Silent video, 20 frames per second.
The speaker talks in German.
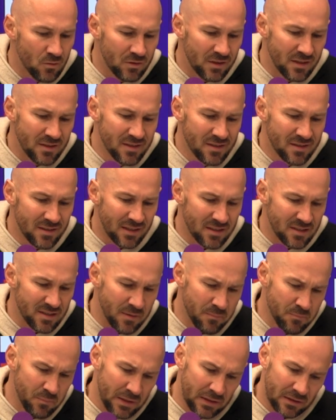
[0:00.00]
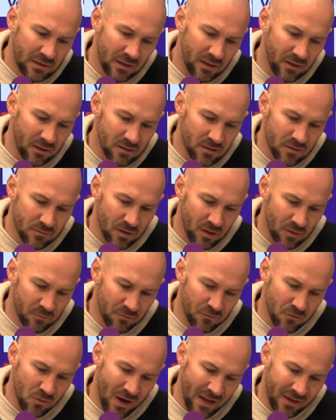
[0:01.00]
das ist dann sinnbildlich. Also wir
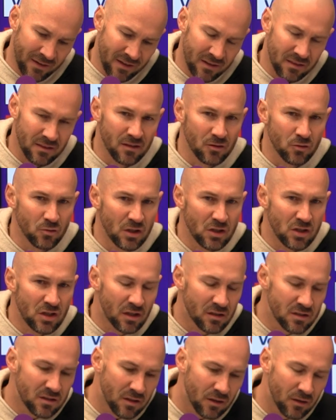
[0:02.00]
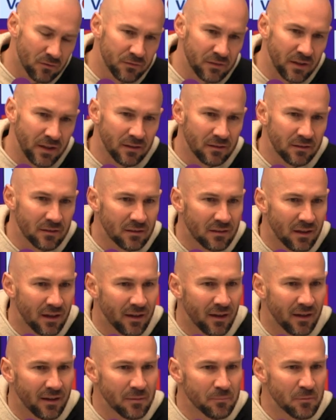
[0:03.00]
haben vorne die Durchschlagskraft, hinten
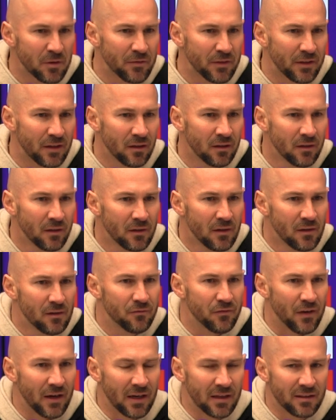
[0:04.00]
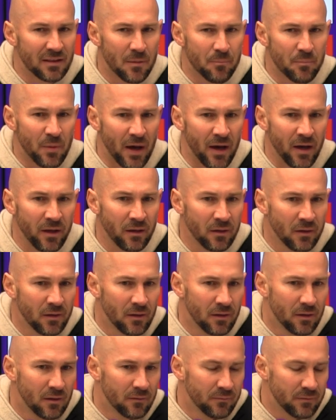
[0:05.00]
dann auch immer wieder Fehler dabei,
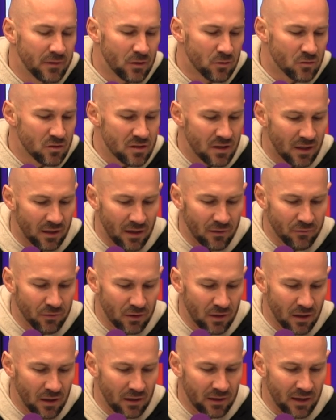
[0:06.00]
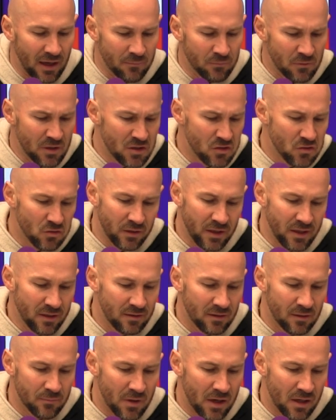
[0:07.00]
die uns dann einfach ein Ergebnis
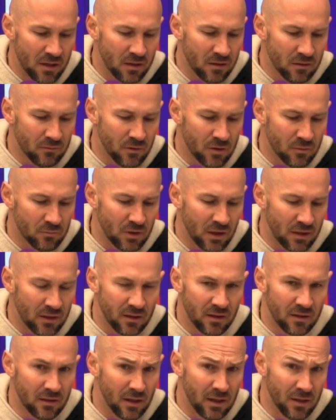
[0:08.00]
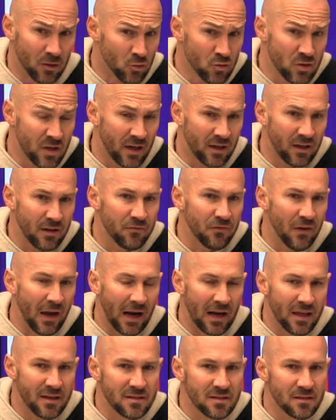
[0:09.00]
zunichte machen. Wir haben dann in unserer
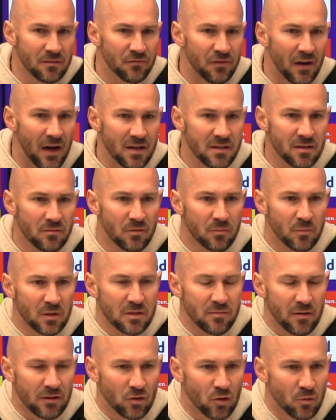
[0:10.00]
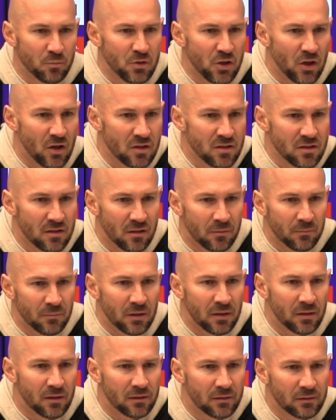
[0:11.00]
gefährlichsten Phase, wo wir zwei Top-Chancen
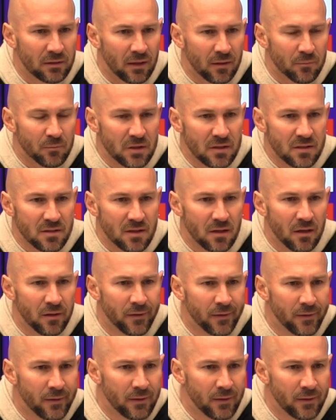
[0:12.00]
haben, äh, kriegen wir diese